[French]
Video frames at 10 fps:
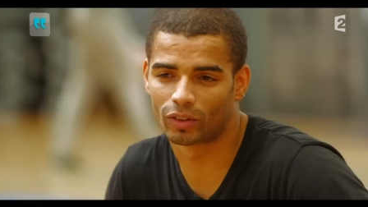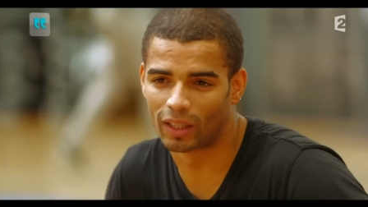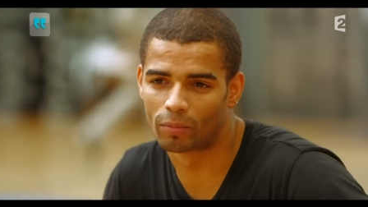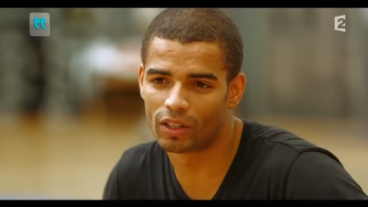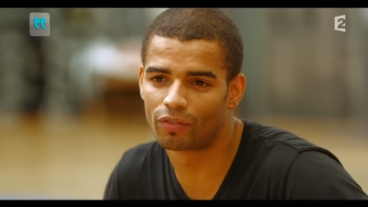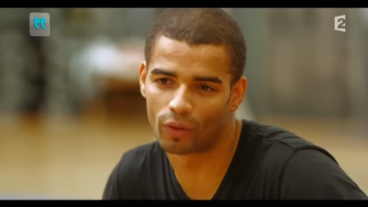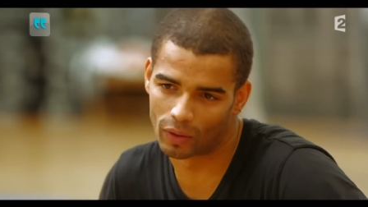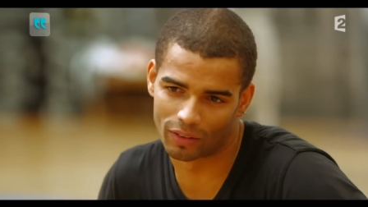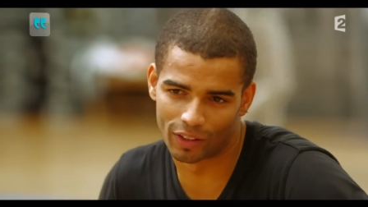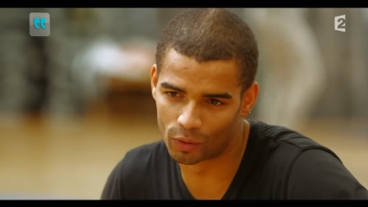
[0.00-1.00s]
que c'est un petit défi,
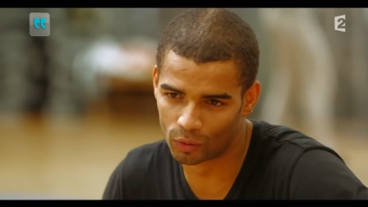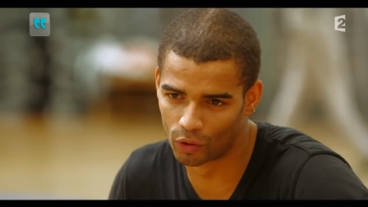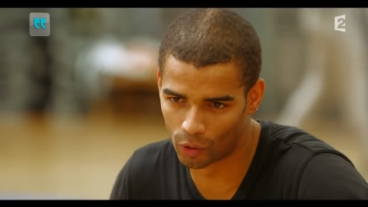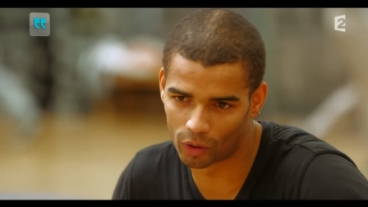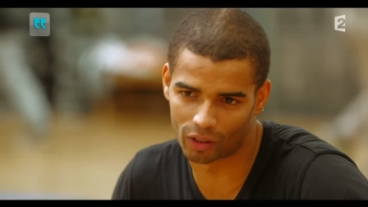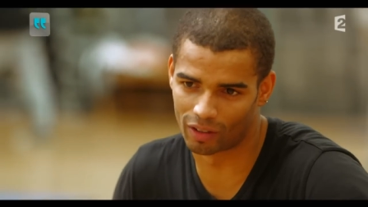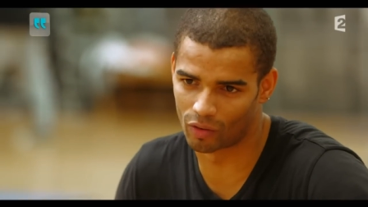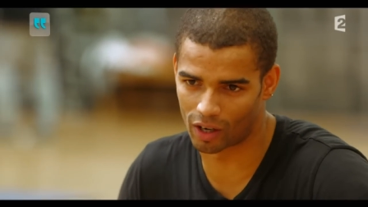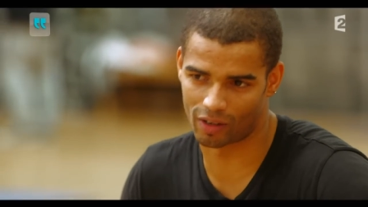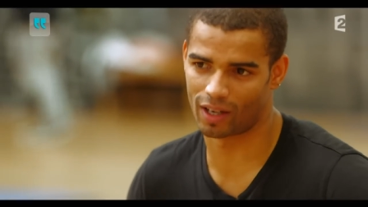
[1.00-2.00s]
ça va être nouveau, donc il va,
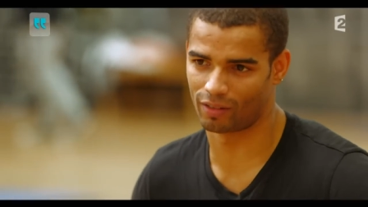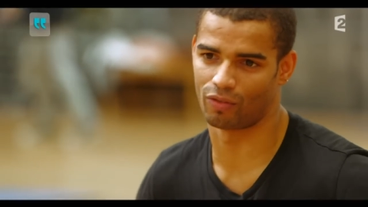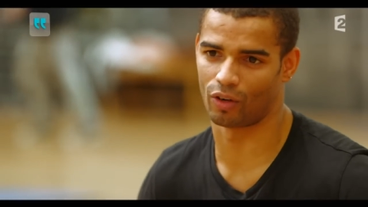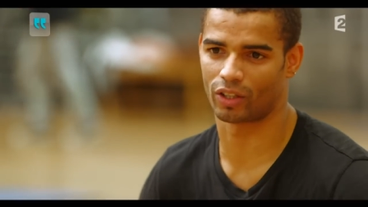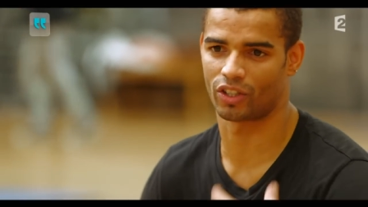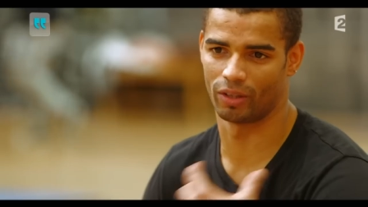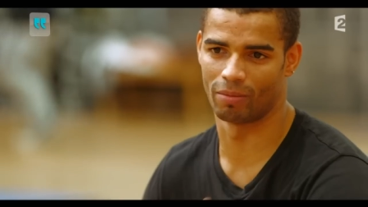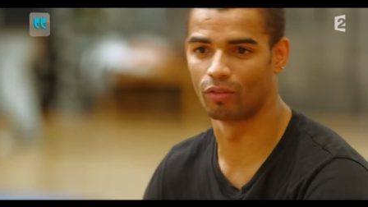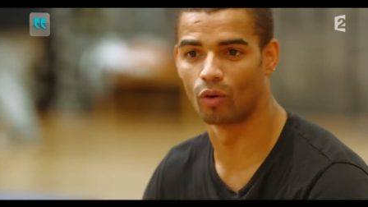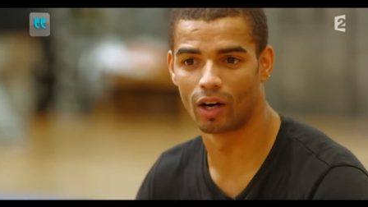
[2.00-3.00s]
voilà, il va falloir que je change
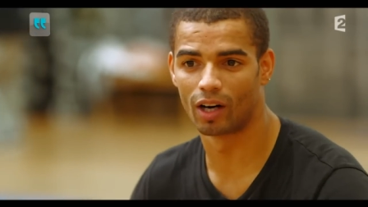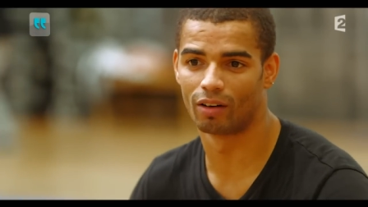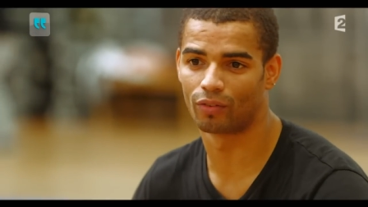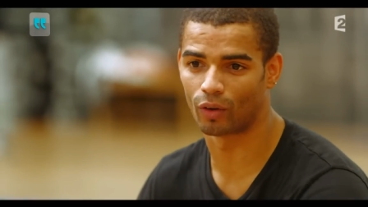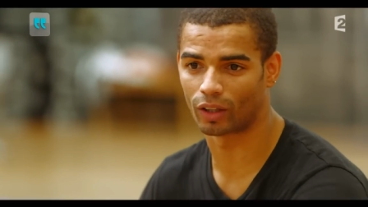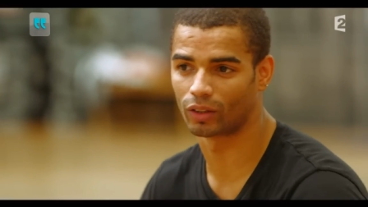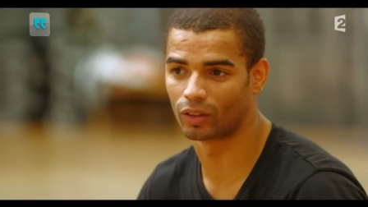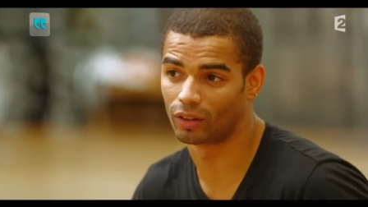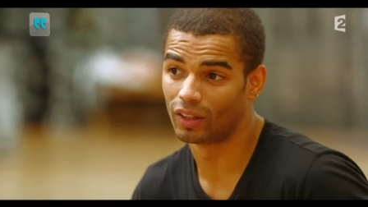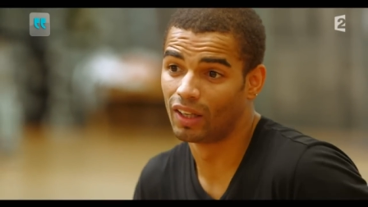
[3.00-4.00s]
ma voix, il va falloir
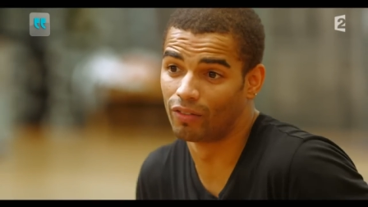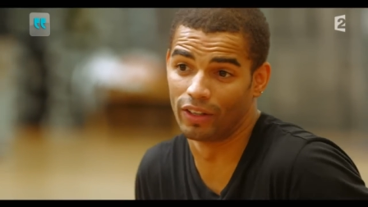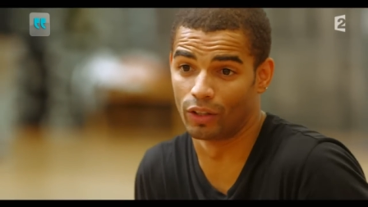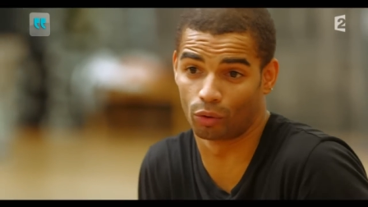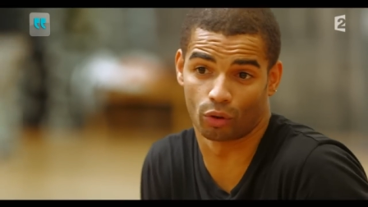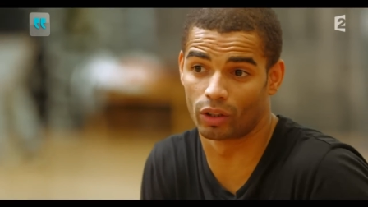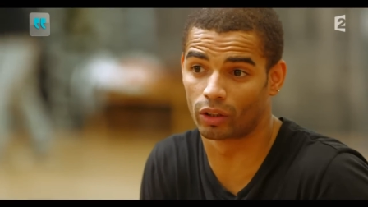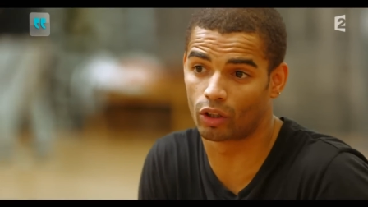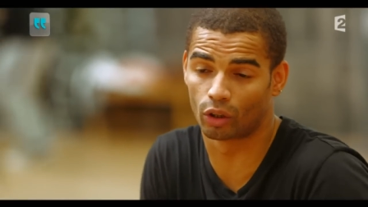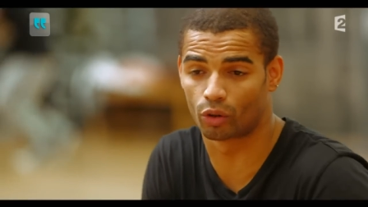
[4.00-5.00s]
que. Enfin, des, codes